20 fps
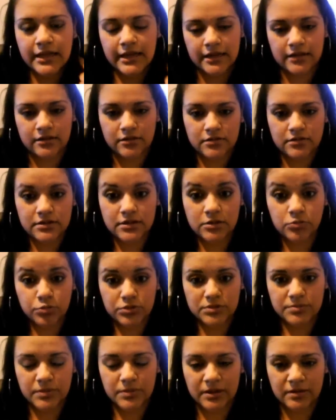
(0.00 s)
Entonces,
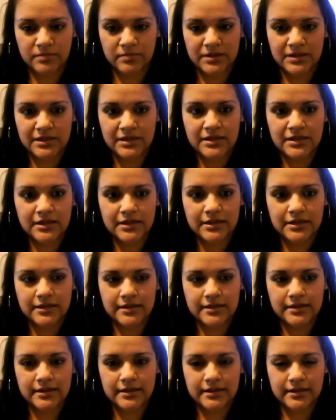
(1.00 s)
pues para mí,
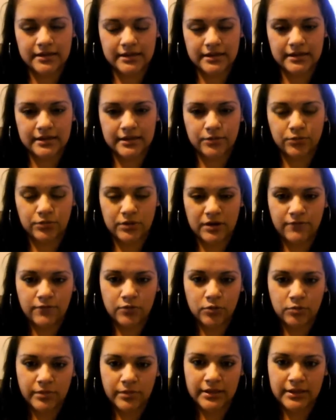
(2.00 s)
eh, una
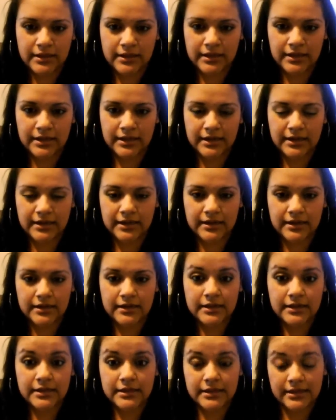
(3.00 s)
forma de
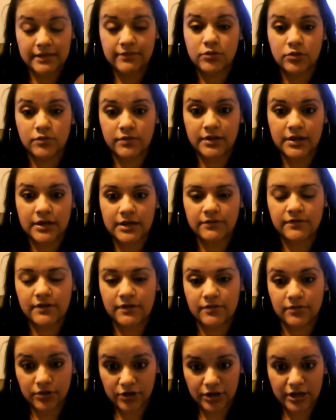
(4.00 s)
devolverle el
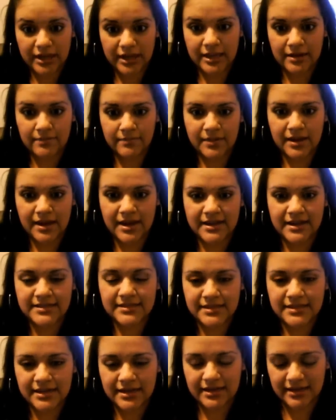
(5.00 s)
favor que ella me
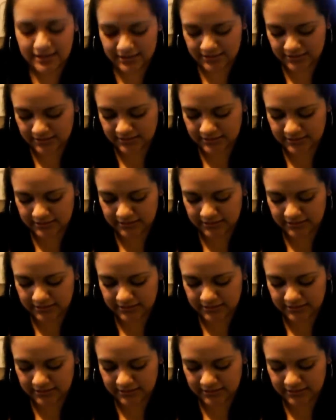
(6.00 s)
hace es,